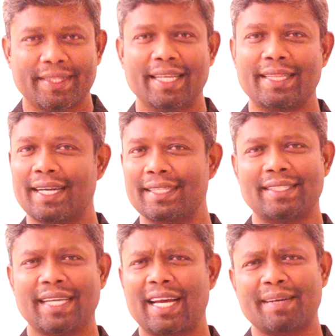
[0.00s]
என்
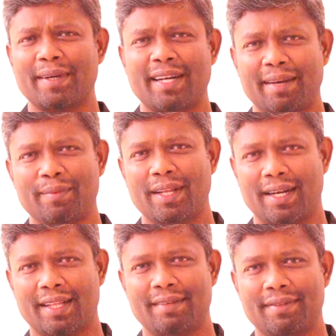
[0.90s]
தங்கச்சி யாருக்குமே கல்யாணம்
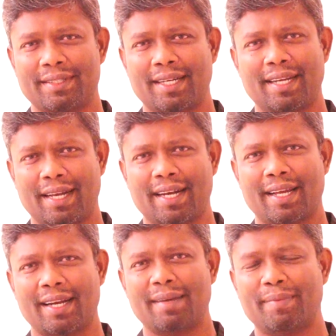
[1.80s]
முடியல நான் தான் ஃபர்ஸ்ட் இல்லையா
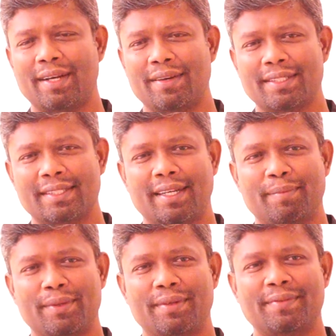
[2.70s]
நானே எனக்கே பயன் வயசு
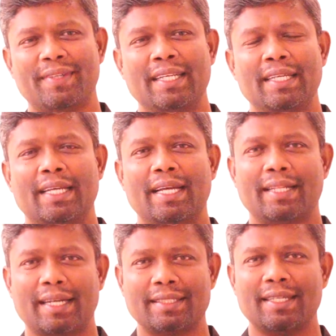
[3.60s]
அப்போ
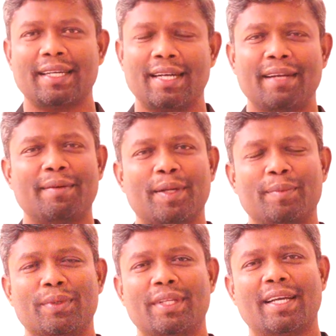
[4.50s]
என் தங்கச்சியெல்லாம்
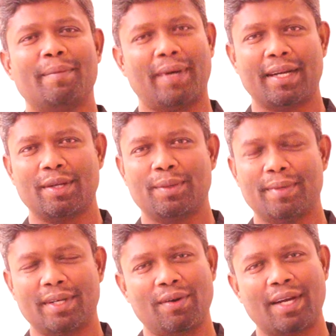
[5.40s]
கல்யாணம் போது எங்கள் பாட்டி
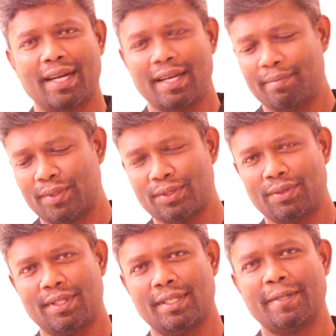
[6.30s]
கூப்பிட்டு அவங்க கையில் பிடிச்சி
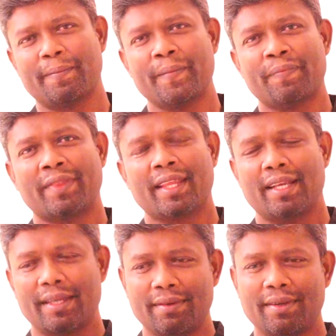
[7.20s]
கொடுத்துட்டு
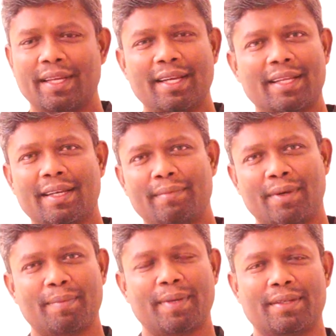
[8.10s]
இவங்க நீங்கள் தான் என்
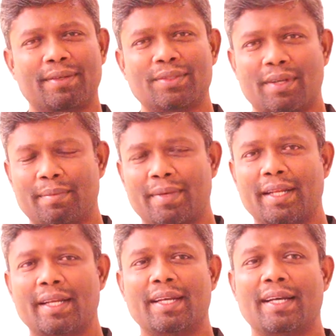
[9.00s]
அம்மாவில் பார்த்துக்கணும்னு சொல்கிற
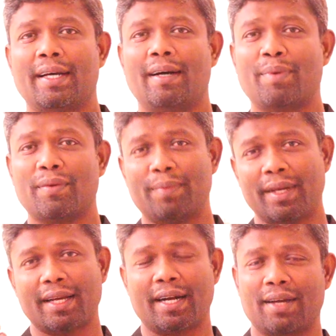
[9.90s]
மாதிரி அப்புறம்
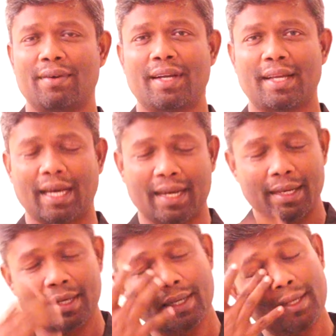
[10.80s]
பெரிய கணக்கு வழக்கு யார்
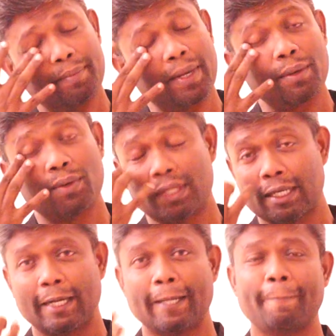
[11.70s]
யாருக்கெல்லாம் பணம்
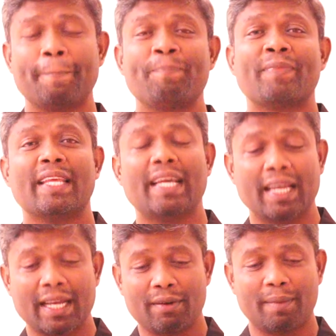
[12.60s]
கொடுத்துருக்காங்க
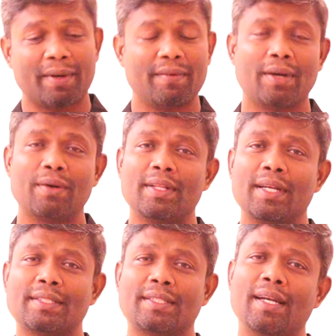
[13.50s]
எங்கெங்கே எவ்வளோ பணம் வாங்கணும்
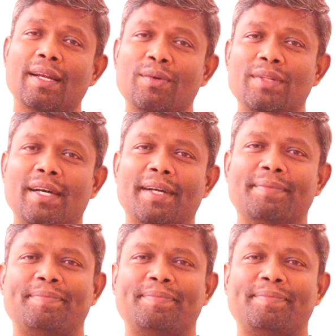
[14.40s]
அந்த லிஸ்ட் எல்லாம் கொடுத்தாங்க